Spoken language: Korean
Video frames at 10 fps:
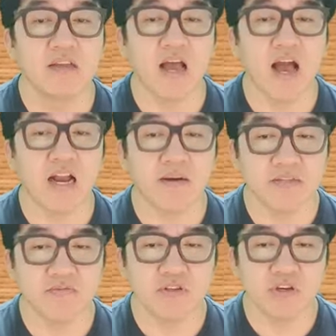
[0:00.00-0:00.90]
아까
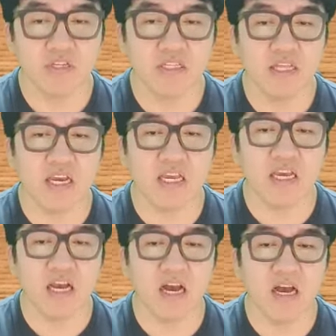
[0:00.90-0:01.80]
말씀드렸죠?
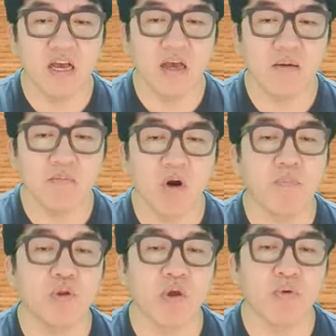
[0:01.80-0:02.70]
신당이니까 뭐가
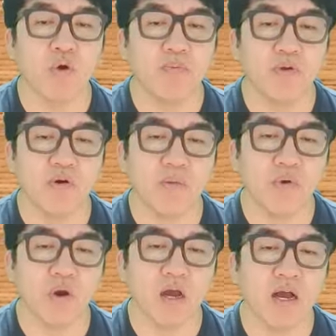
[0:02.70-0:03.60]
필요해? 표가 필요한 거야,
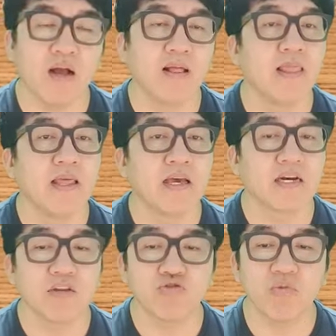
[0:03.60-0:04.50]
표가.
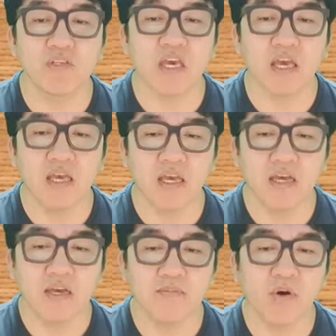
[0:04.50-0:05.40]
그리고 두 번째,
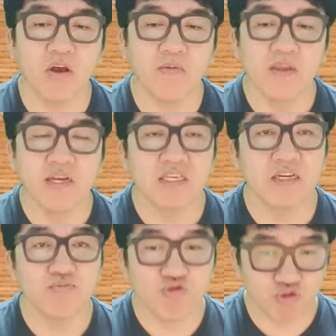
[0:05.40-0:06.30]
뭐예요?
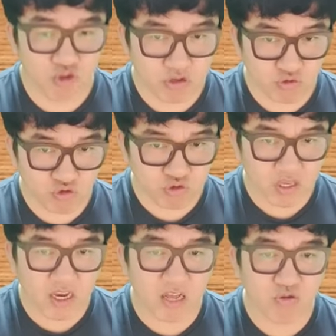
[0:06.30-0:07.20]
지금 주식
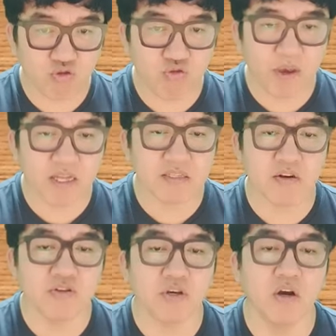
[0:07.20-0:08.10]
투자자가 두 배 이상
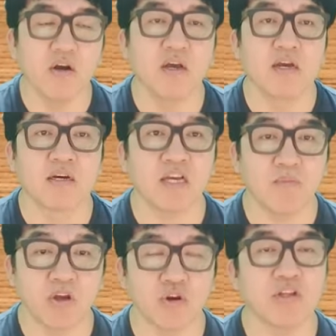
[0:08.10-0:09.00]
늘었죠? 그러니까
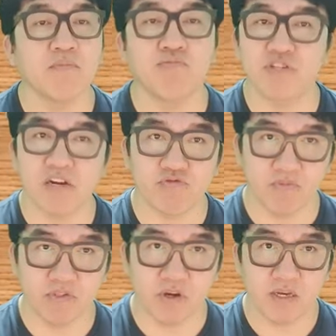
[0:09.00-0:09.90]
뭐예요? 더 이상 무시할 수
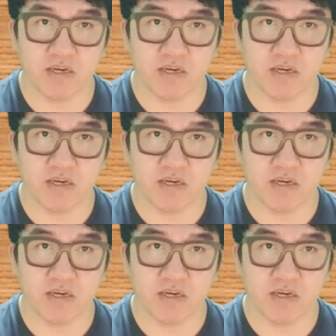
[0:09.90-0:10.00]
없는 거예요.